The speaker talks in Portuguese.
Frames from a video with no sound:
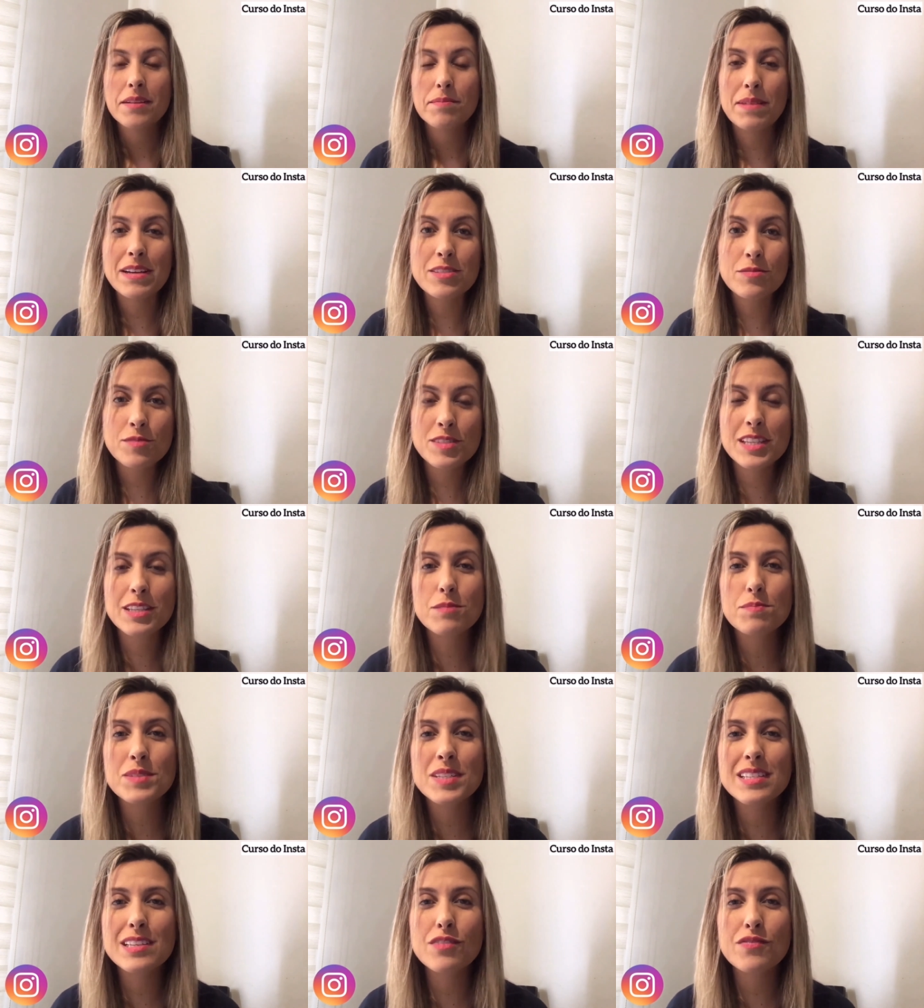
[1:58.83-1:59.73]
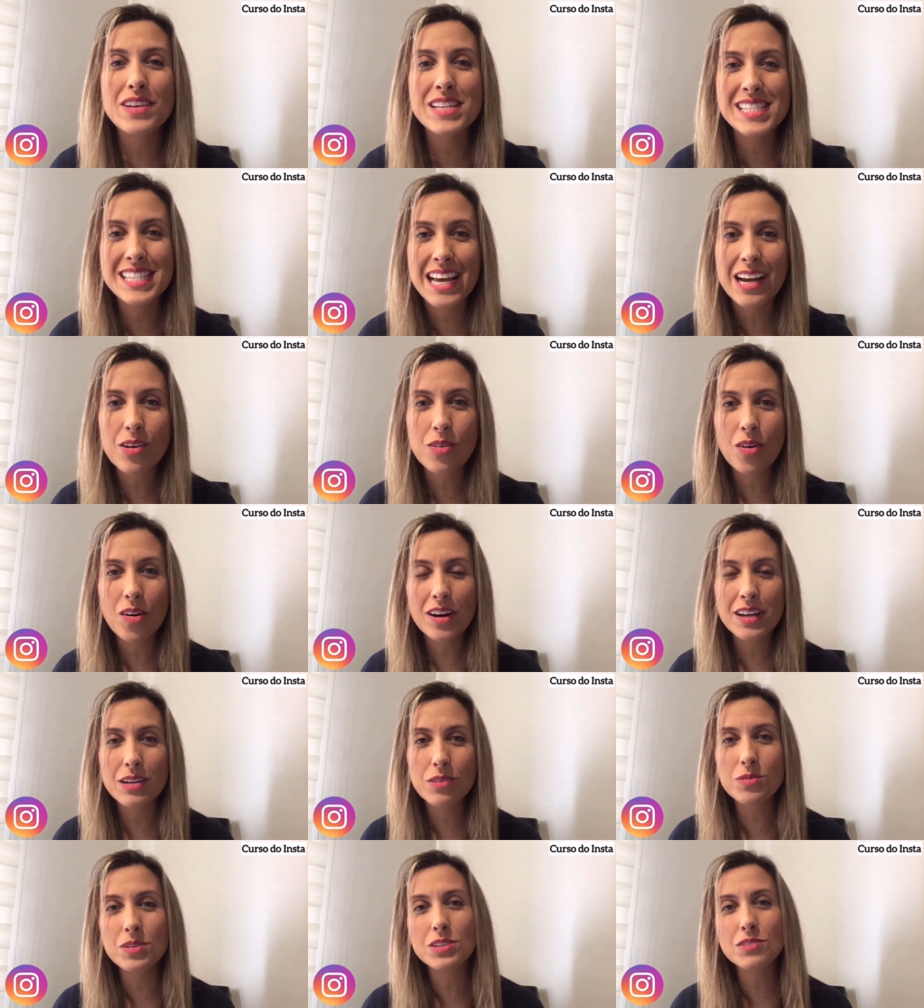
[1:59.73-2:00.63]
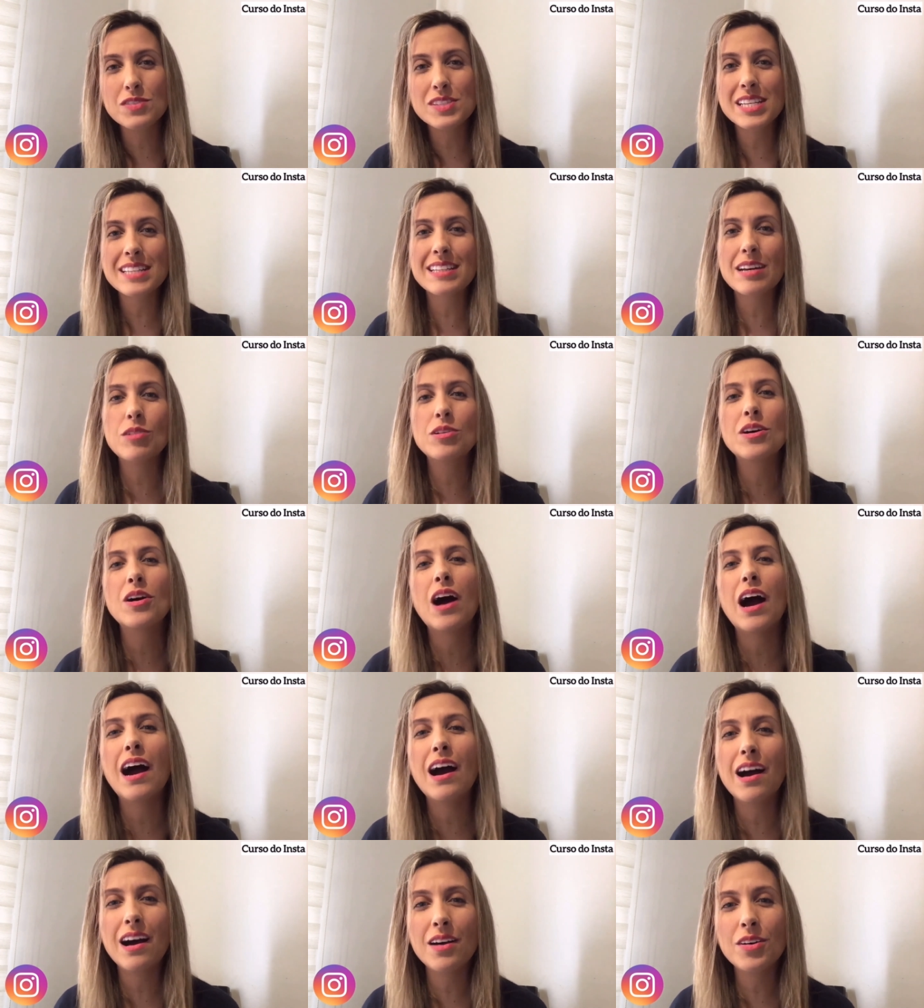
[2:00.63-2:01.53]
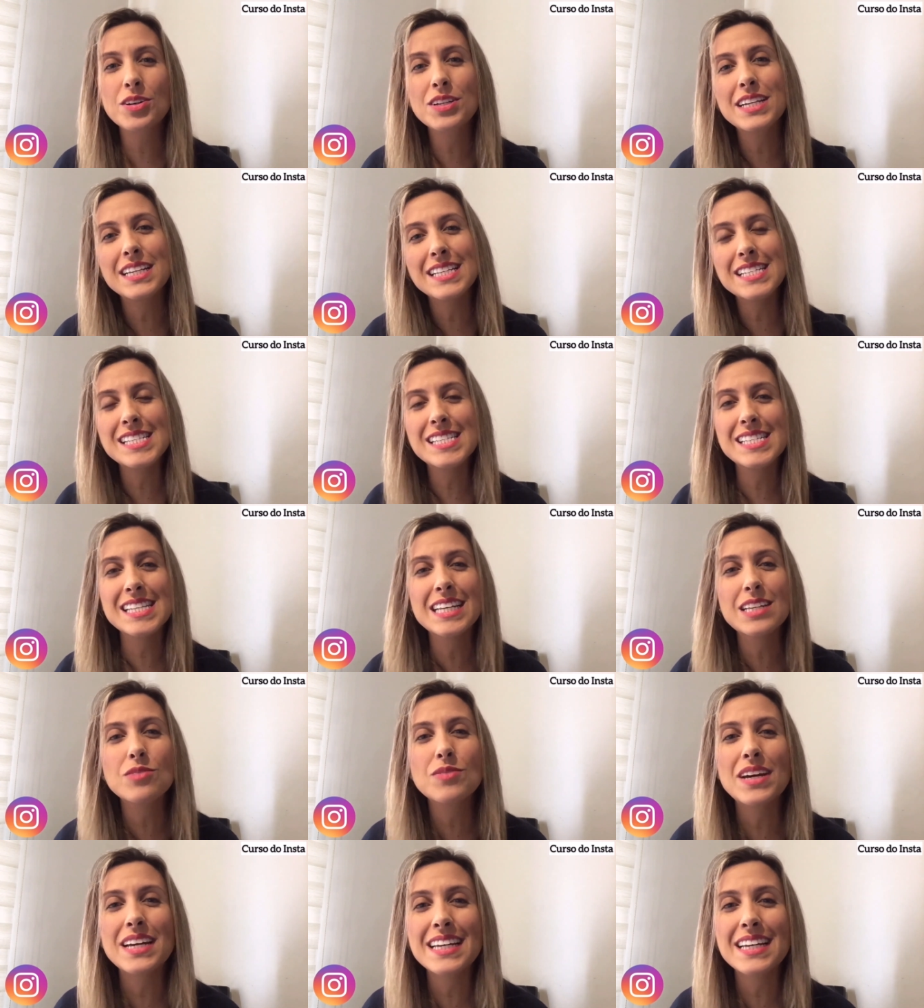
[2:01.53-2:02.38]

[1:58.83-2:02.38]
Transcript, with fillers: Mas você não precisa fazer agora, quando você está organizando